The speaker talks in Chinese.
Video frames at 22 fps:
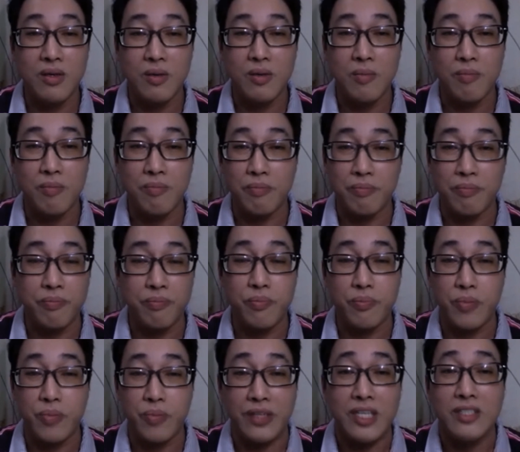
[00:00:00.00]
肯
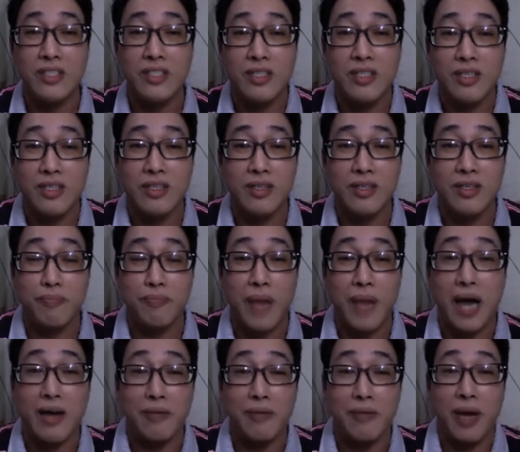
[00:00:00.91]
定是拍
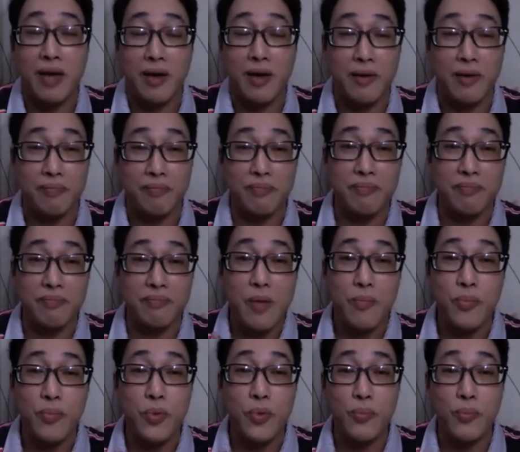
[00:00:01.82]
拍啊，
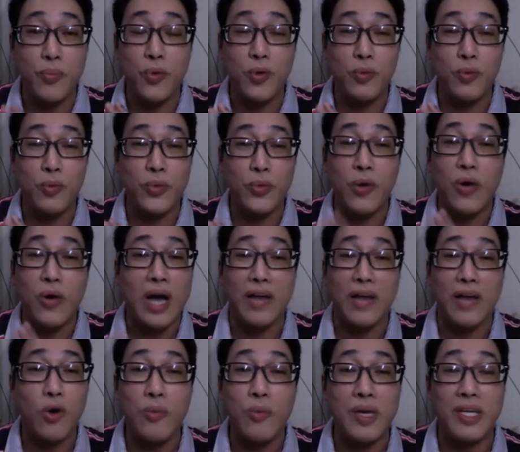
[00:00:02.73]
不不不用看
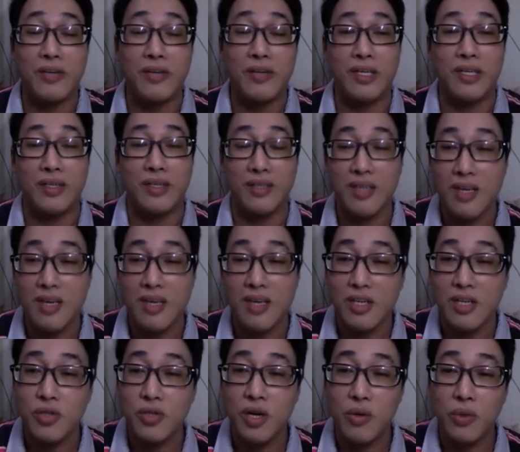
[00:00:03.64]
后面了的。
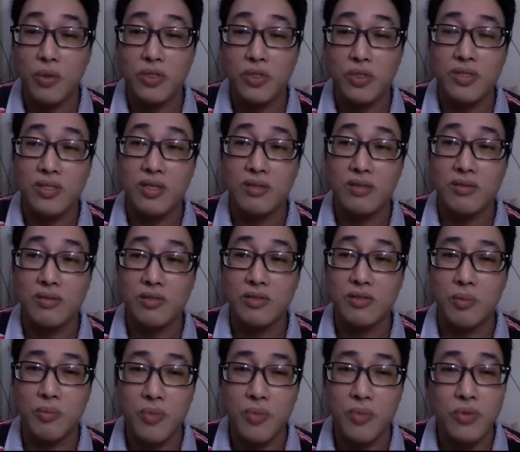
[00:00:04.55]
所以我就想，
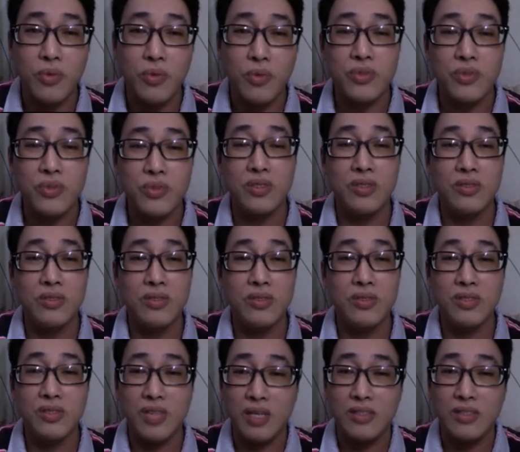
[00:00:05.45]
什么东西
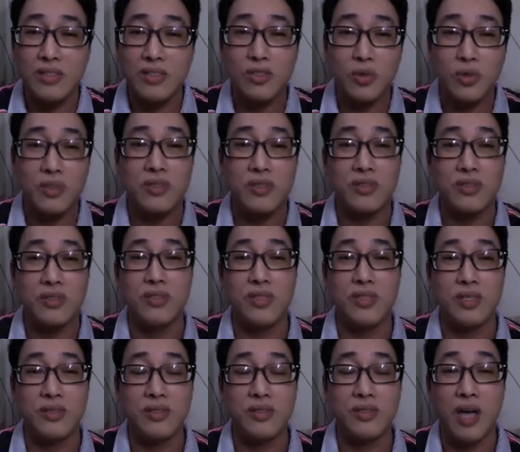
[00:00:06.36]
是在这段时
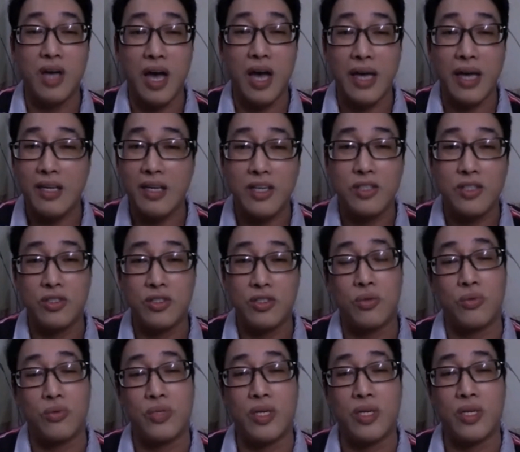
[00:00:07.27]
间是还可以
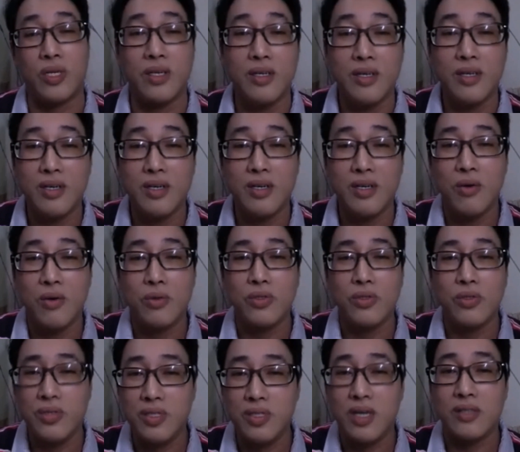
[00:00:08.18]
走的呢？我就
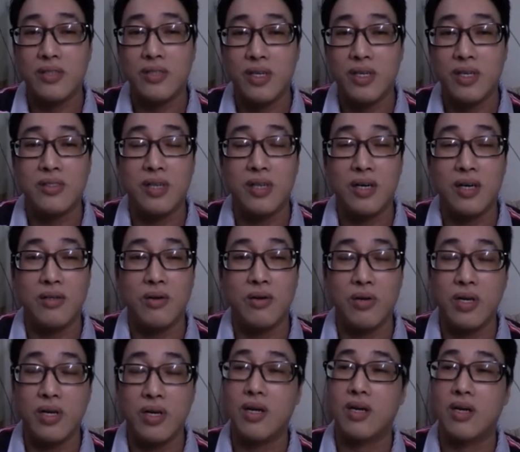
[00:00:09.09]
想想
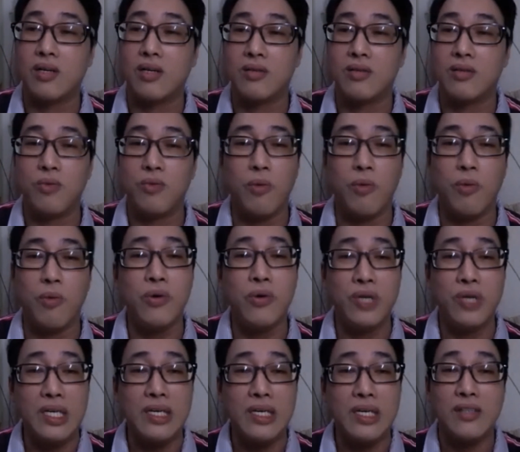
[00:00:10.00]
想，OK 了。我没
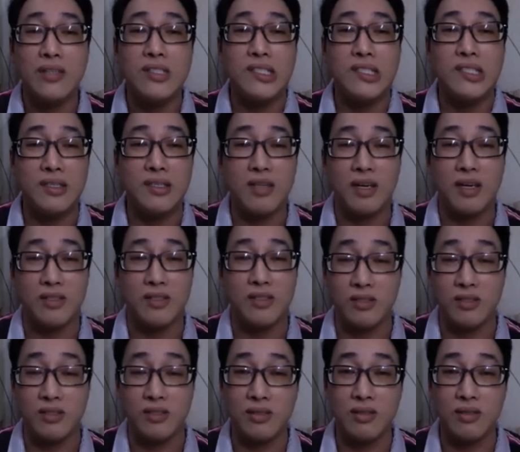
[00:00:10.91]
有一样精啊，
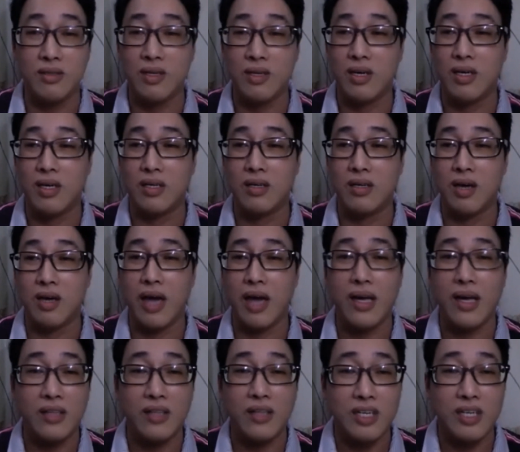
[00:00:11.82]
其实爱
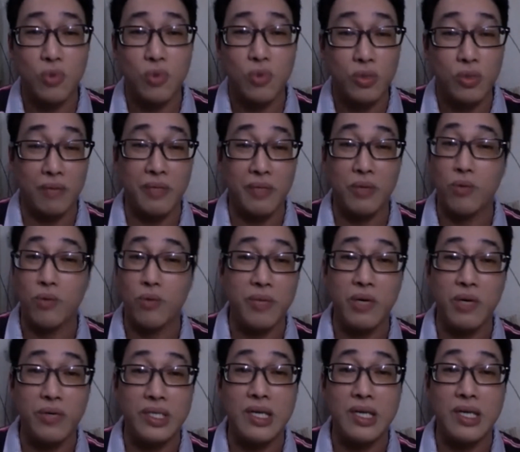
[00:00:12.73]
康样多产品我没
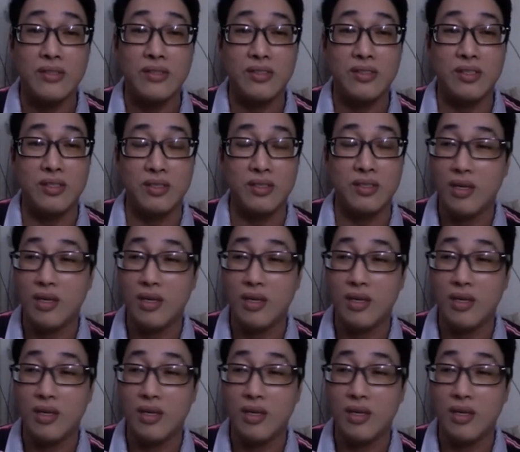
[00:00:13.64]
有一样精，